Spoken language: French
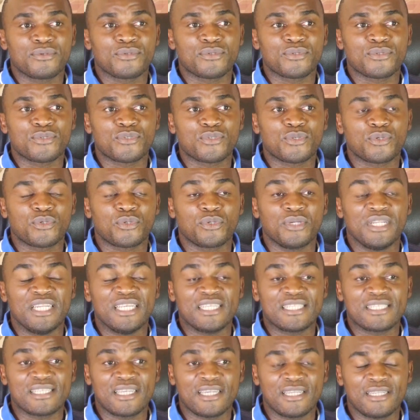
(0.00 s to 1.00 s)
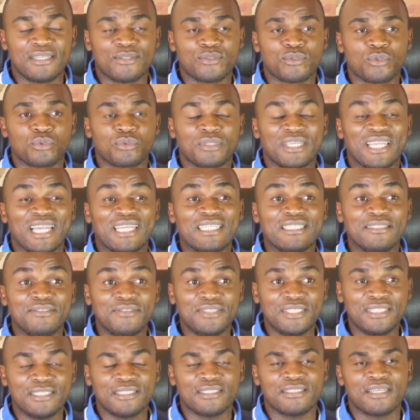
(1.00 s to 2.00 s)
ce que les uns et les autres
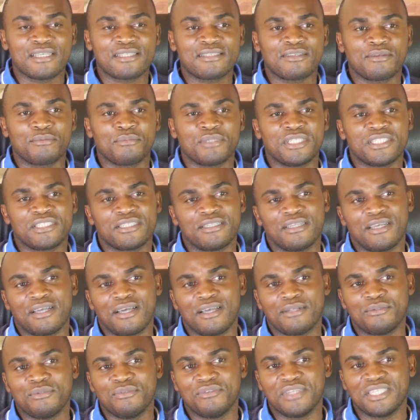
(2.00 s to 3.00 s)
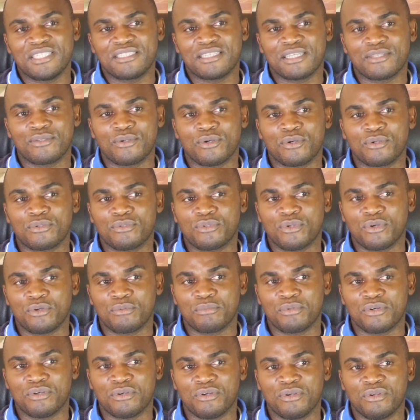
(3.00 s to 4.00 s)
qualifient d'assemblée générale du 27
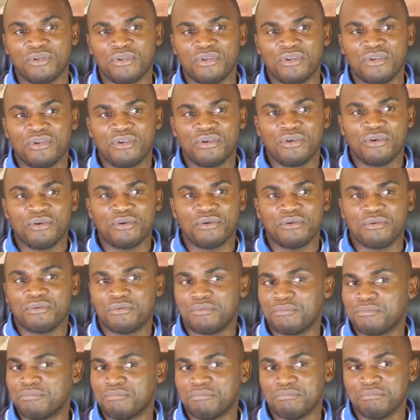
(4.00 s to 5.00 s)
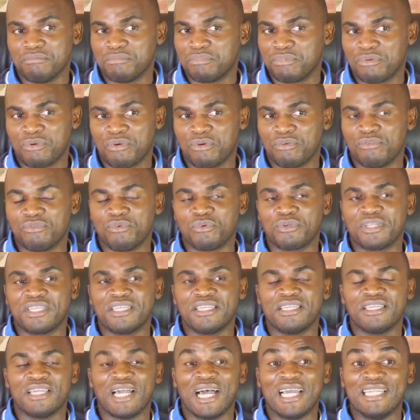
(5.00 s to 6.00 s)
octobre,
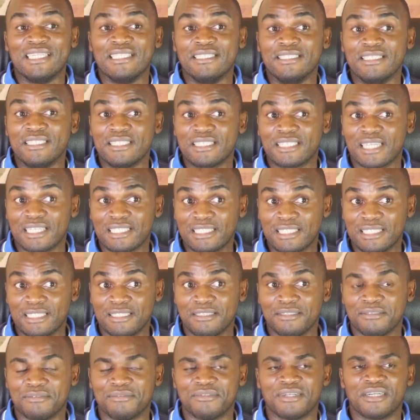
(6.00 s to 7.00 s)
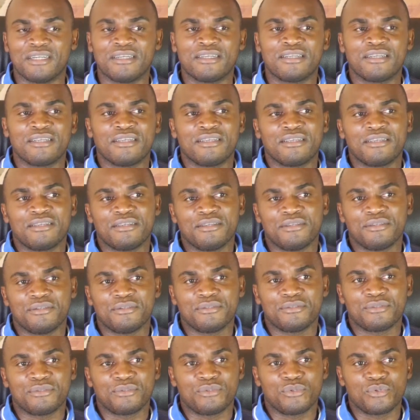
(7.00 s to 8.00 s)
convoquée à l'initiative
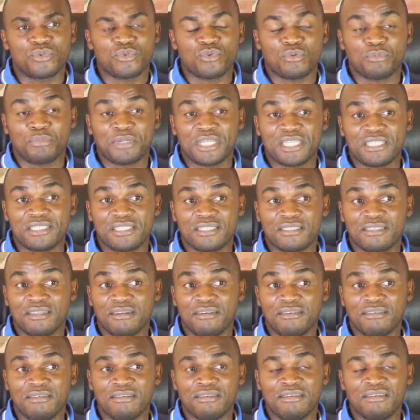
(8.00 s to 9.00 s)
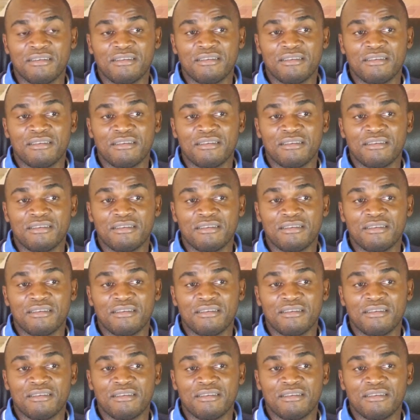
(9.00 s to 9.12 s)
de son président